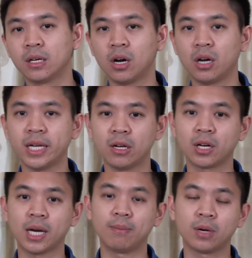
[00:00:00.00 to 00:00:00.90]
ก็แน่นอน
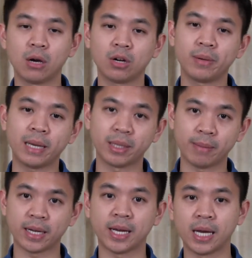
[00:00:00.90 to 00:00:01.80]
ครับเขาก็พยายามส
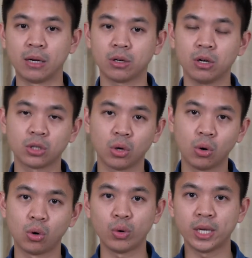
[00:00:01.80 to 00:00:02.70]
มัครงานแล้วก็โทร
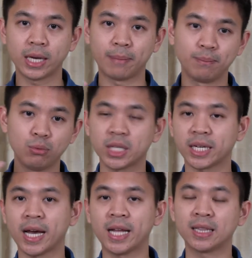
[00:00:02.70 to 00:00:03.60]
คุยกับผู้จัด
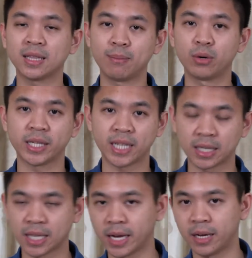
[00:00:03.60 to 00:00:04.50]
การในบริษัท
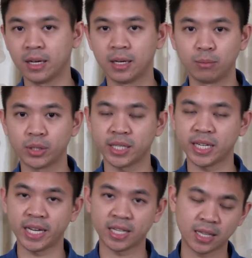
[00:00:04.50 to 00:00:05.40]
ต่างๆบริษัทให
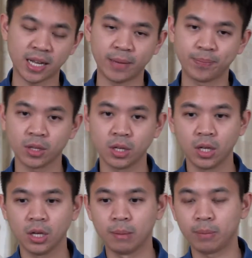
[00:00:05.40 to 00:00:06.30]
ญ่ๆต่า
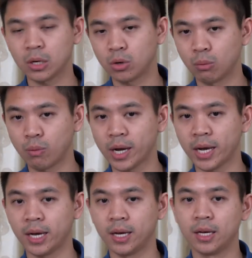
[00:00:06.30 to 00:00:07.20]
งๆปรากฏว่า
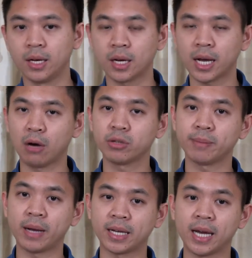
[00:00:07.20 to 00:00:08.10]
เขาส
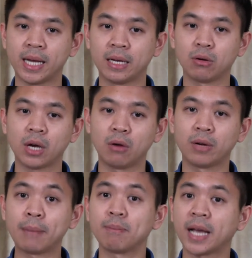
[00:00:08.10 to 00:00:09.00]
มัครงานแล้วเขา
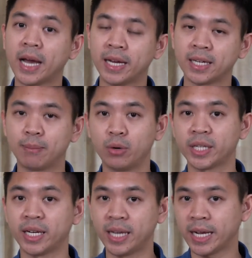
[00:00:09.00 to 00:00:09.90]
รับงานกับบริ
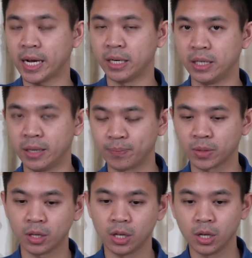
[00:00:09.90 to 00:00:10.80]
ษัทเล็กอันหนึ่ง
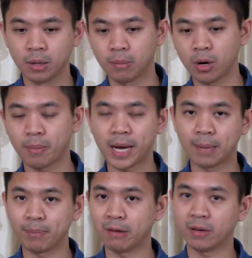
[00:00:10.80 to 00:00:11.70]
พอผ่า
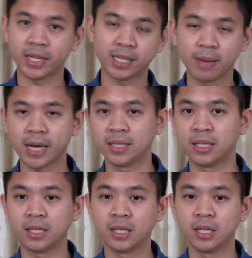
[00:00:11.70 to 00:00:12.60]
นไปเวลาสักพักหนึ่ง